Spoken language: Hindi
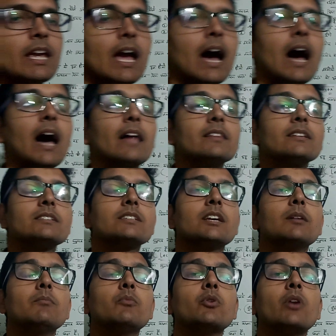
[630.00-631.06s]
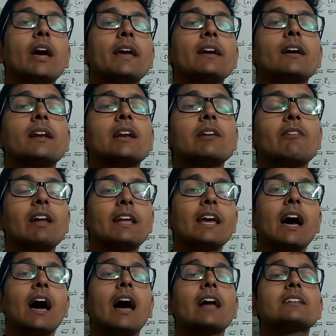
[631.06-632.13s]
होता है कि हाथ से बुनाई करने
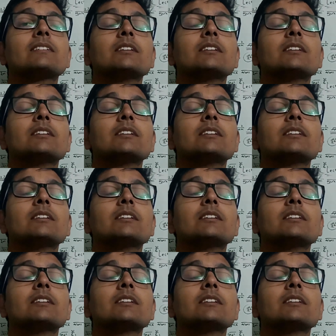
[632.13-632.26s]
वाले या